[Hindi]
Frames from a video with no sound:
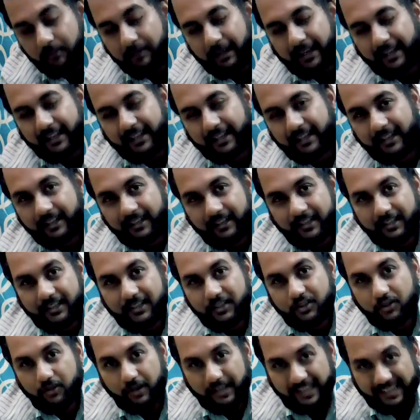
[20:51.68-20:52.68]
हो मैंने
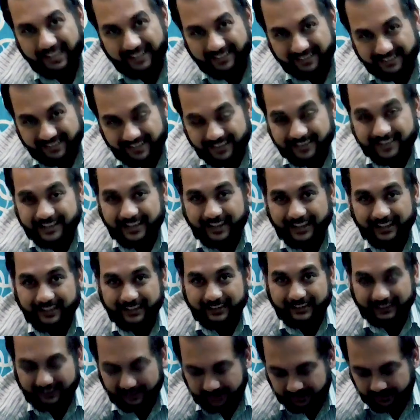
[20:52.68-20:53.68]
जो है लेंसेज है
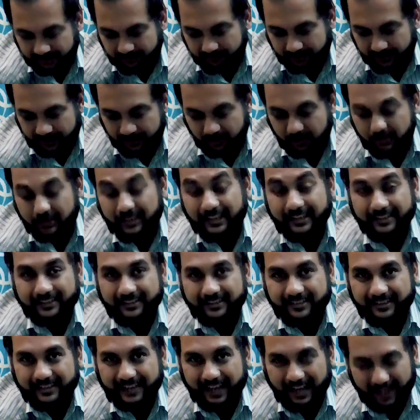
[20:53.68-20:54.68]
मैंने कुछ
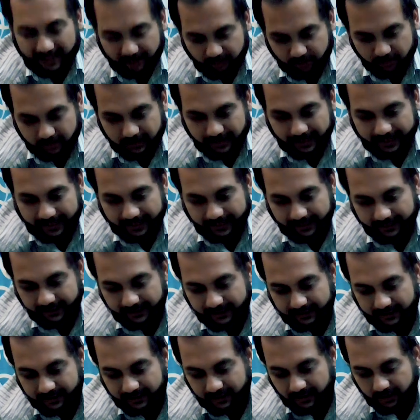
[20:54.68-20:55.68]
लेंस यहाँ घुसाए हैं
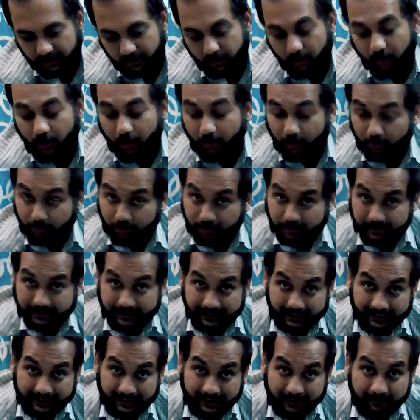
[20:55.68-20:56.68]
तो
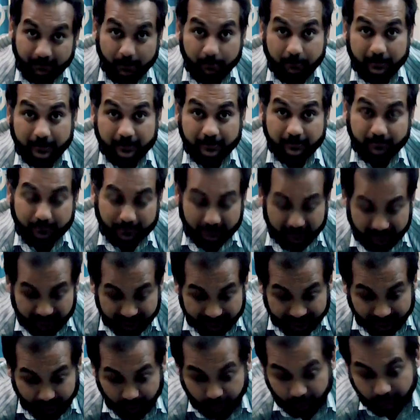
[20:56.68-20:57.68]
उसके अलावा भी इसमें
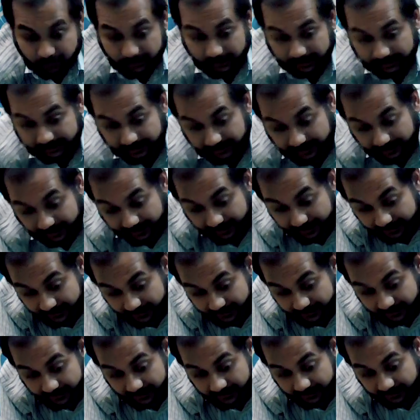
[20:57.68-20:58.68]
चीज़ें घुस सकती हैं
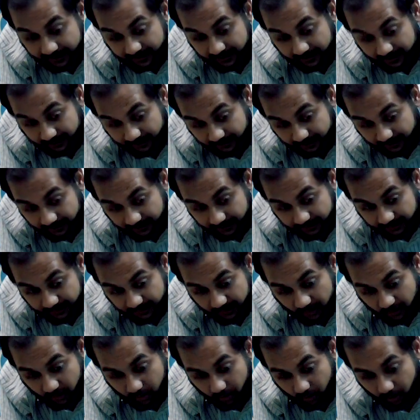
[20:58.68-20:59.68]

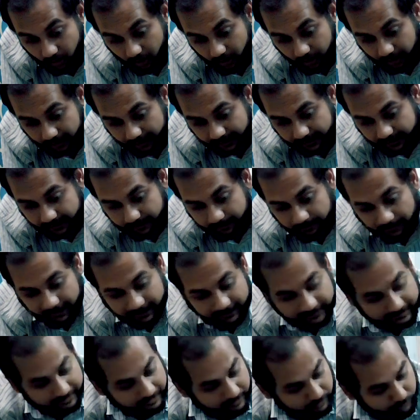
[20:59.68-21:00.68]
और अगर
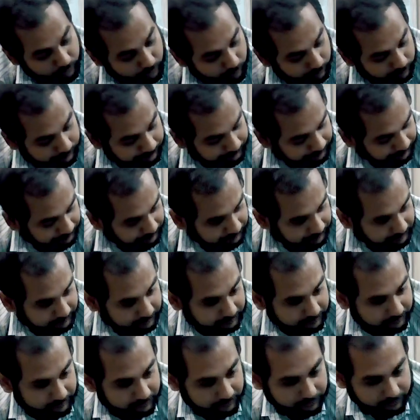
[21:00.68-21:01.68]
बात करूँ
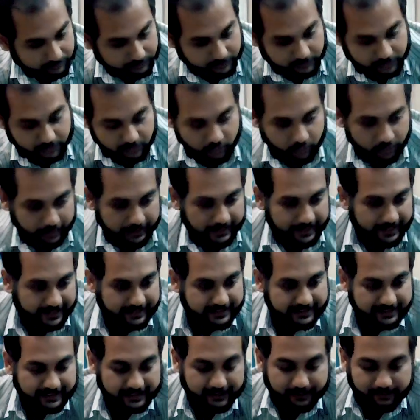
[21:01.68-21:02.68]
तो
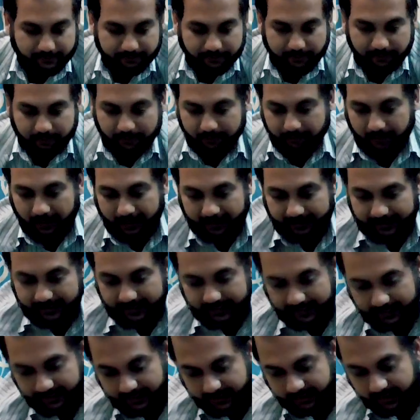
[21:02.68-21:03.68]
एक जगह अभी भी बाकी
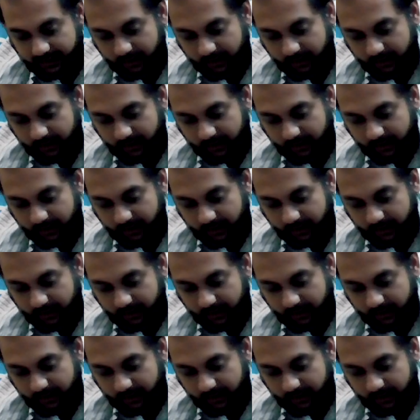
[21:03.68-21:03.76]
है